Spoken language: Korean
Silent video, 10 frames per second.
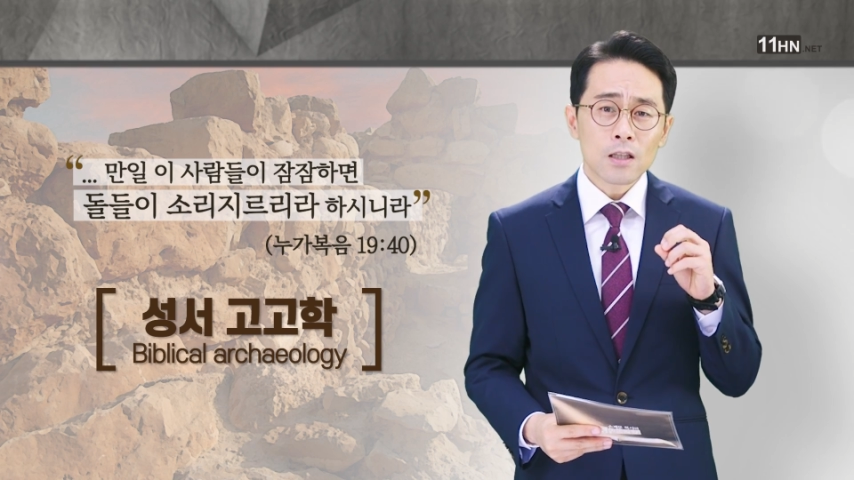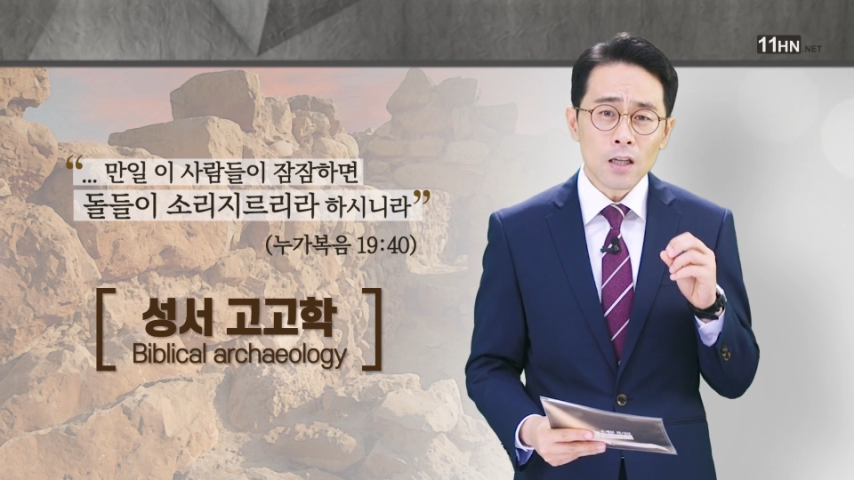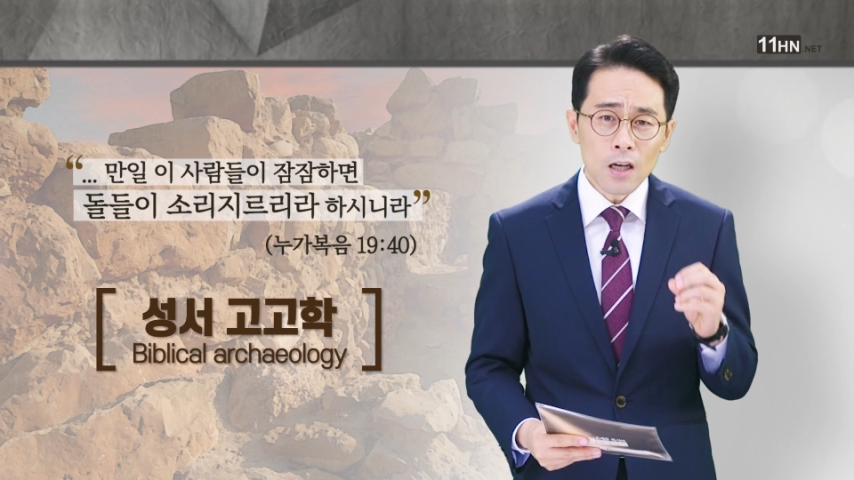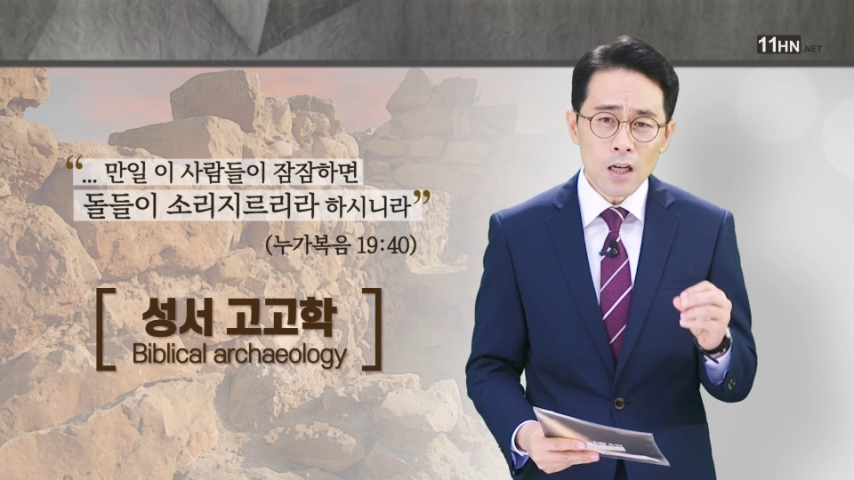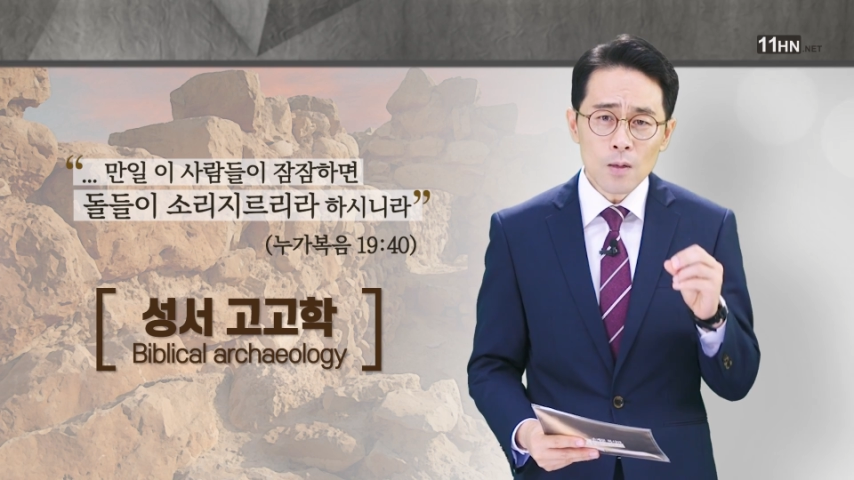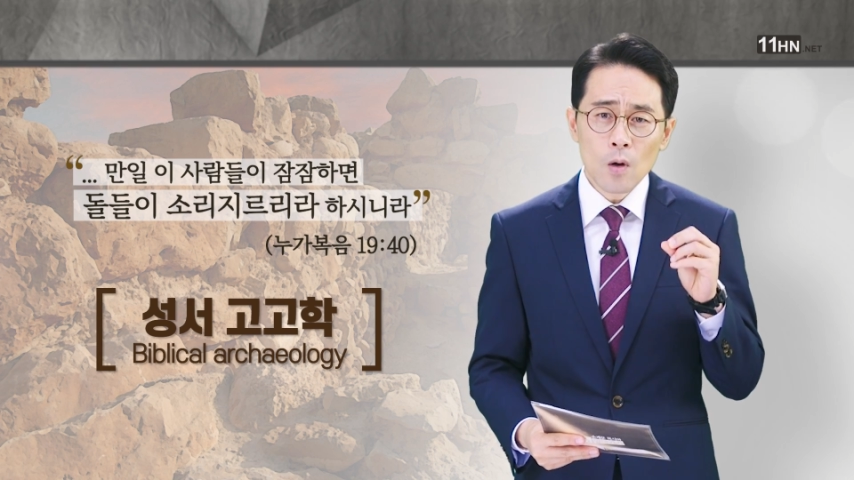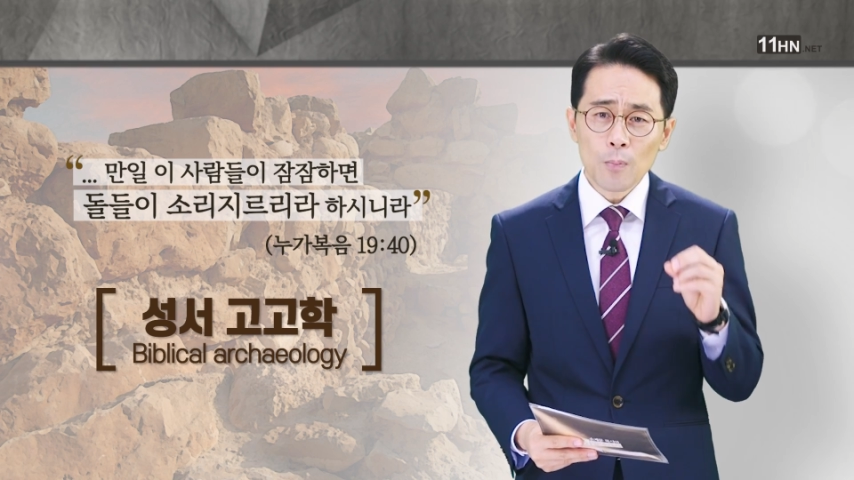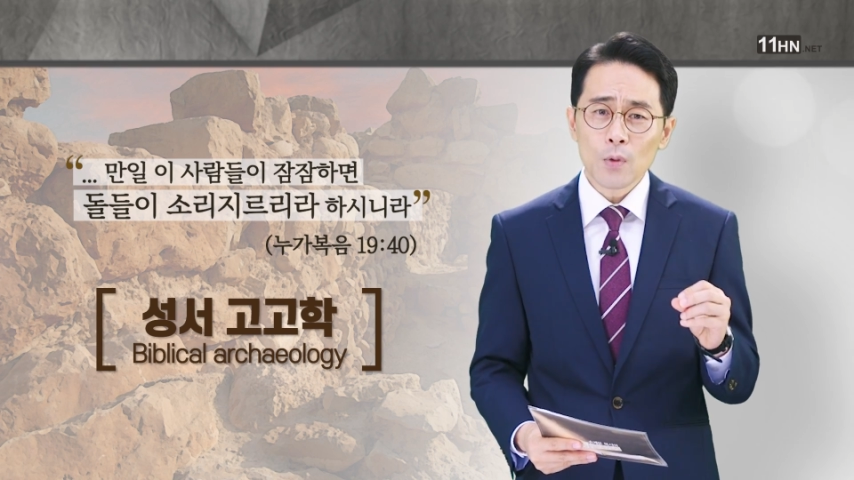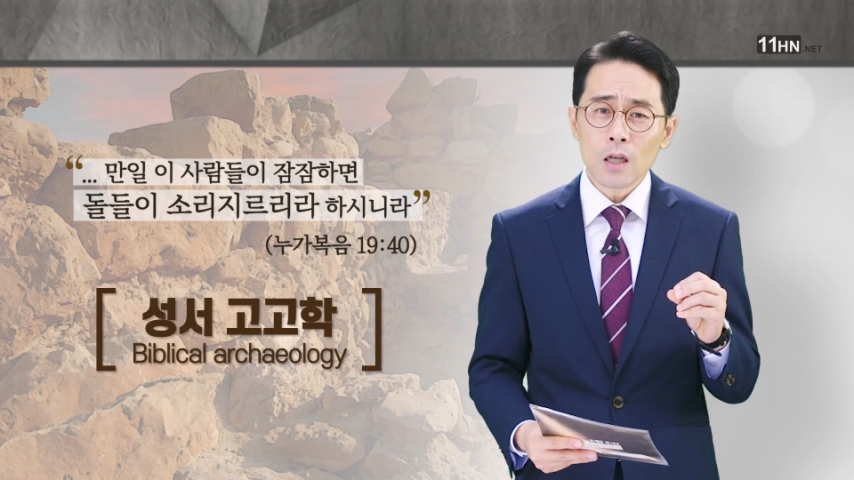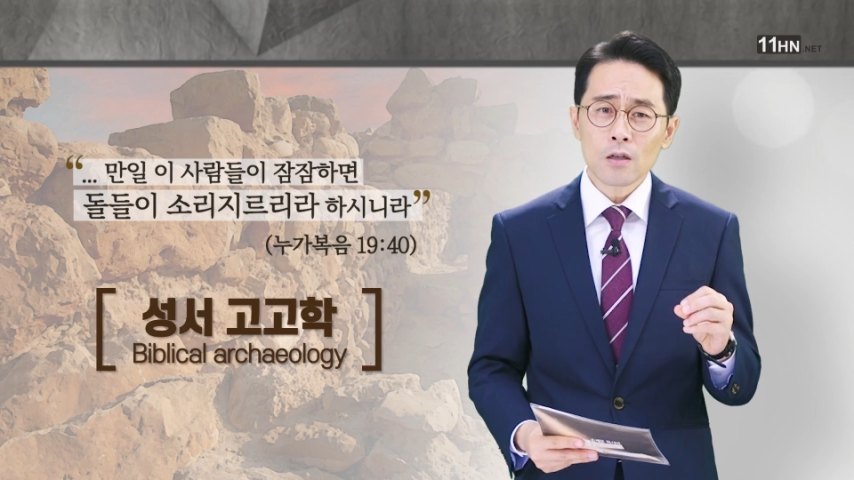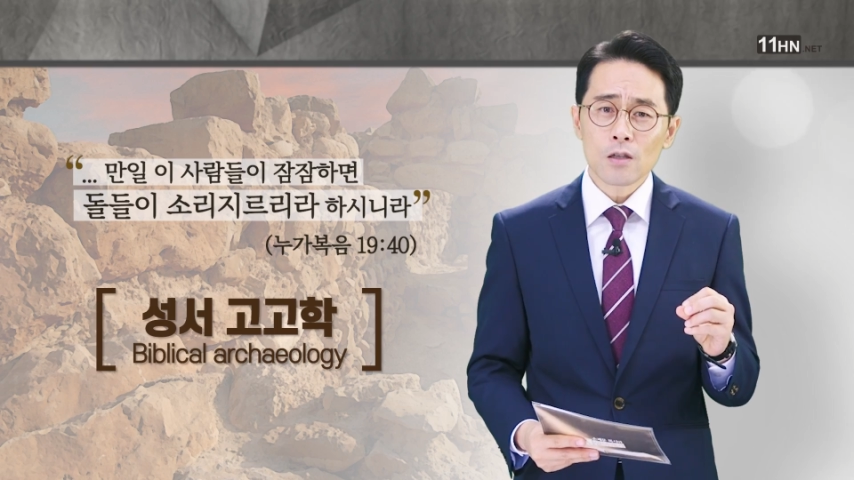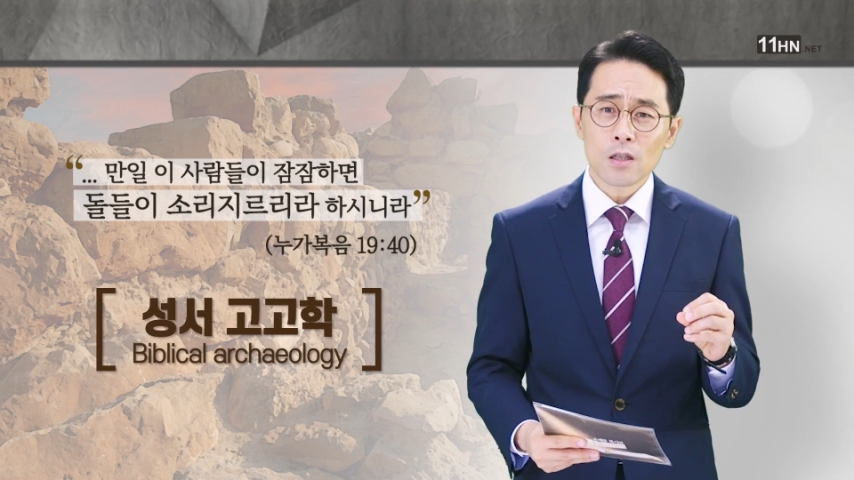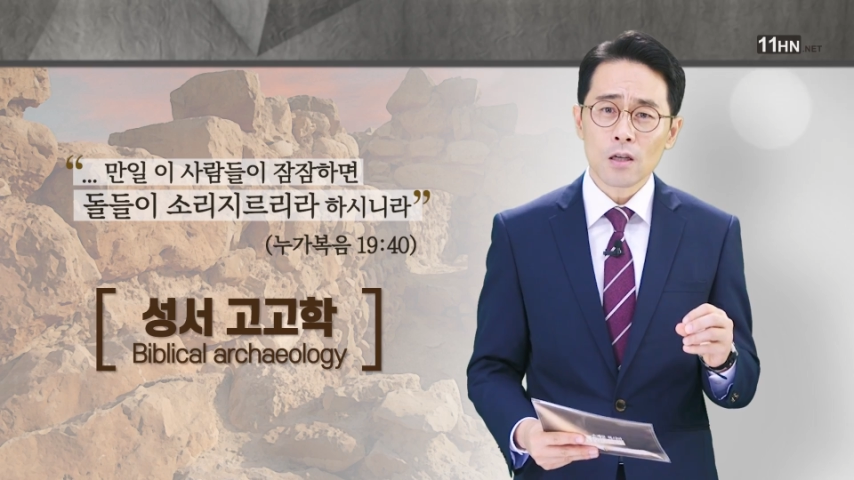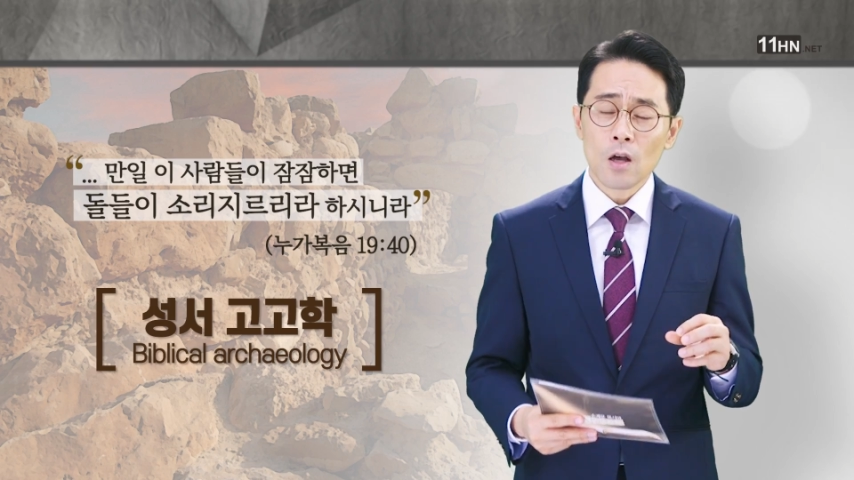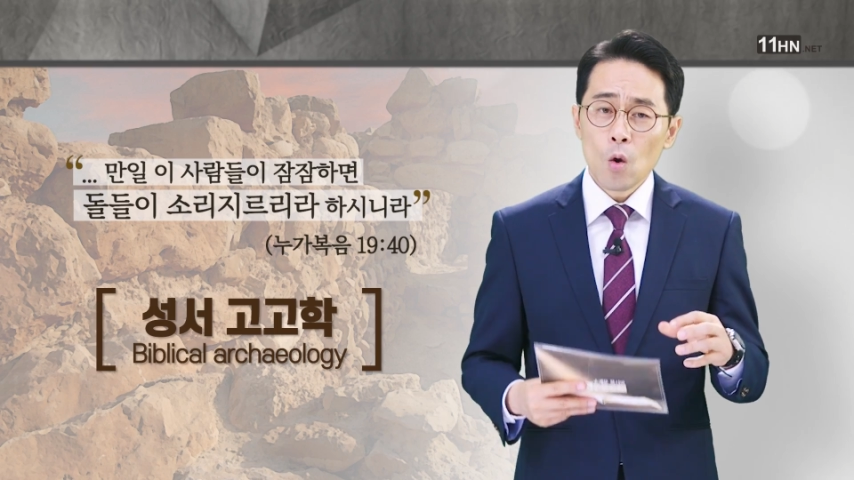틀림없다는
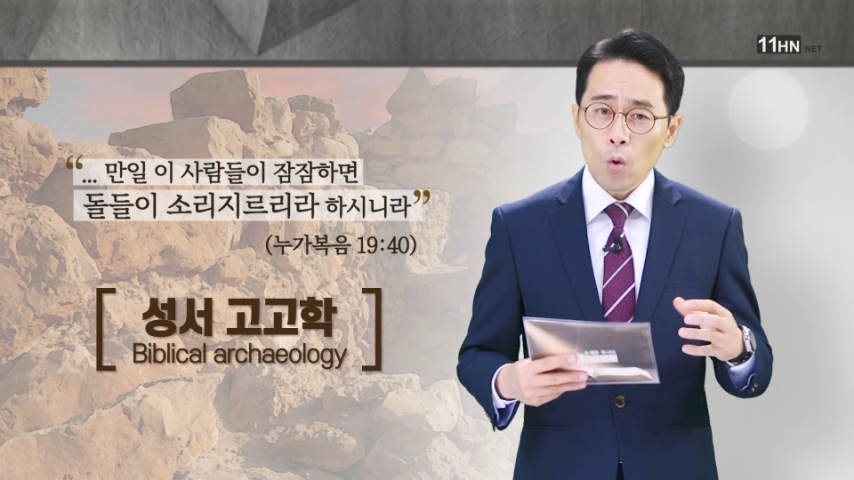것이